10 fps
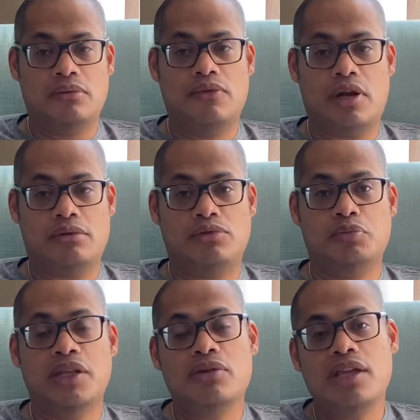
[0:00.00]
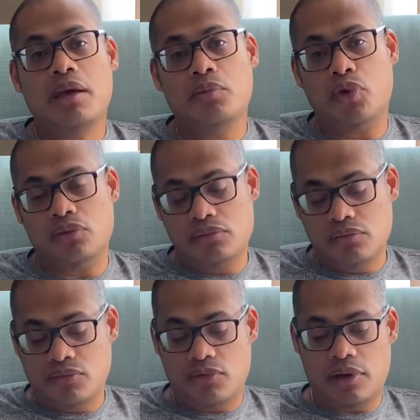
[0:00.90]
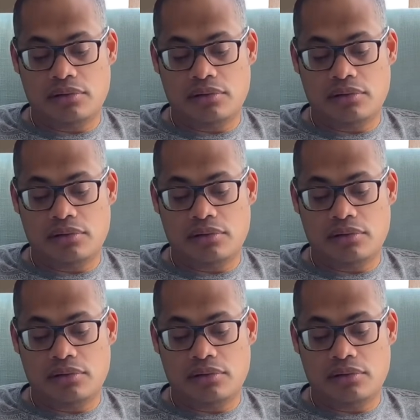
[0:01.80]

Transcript: voilà, je m'attendais à mieux. Voilà.